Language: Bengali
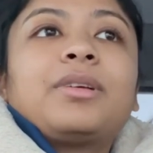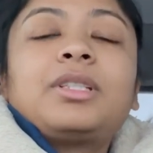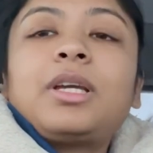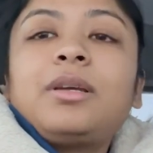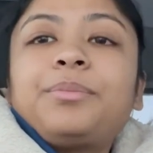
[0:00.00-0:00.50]

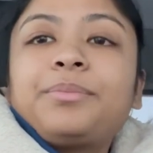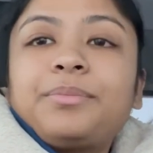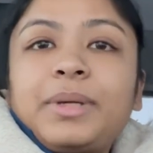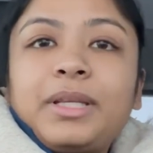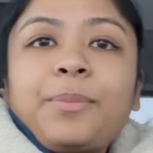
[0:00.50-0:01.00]
সেই
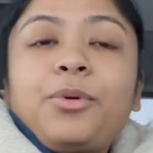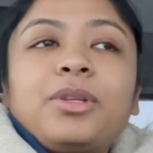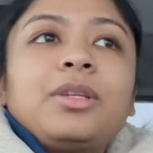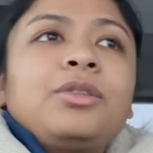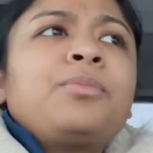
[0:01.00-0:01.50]
বেরিয়ে
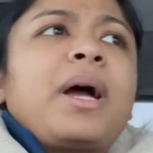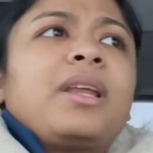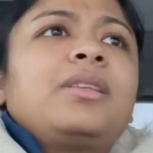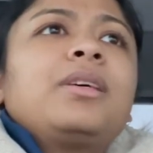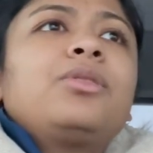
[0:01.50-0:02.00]
পড়েছে কিন্তু
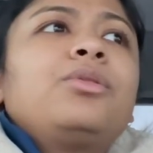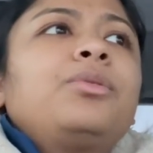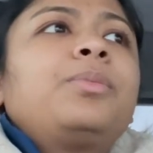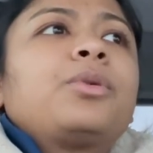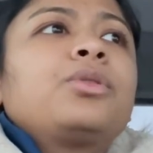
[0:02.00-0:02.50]
বাইরে যেহেতু
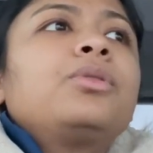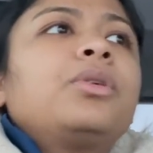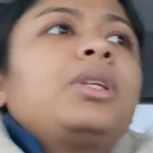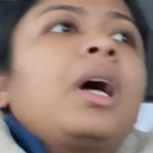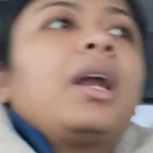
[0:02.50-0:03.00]

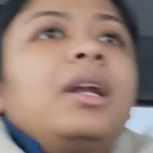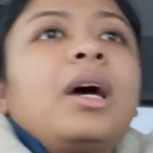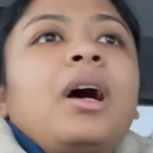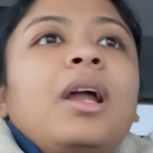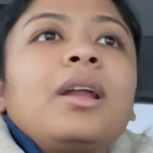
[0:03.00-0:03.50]
প্রচণ্ডই
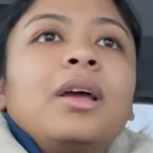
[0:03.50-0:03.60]
ঠান্ডা আর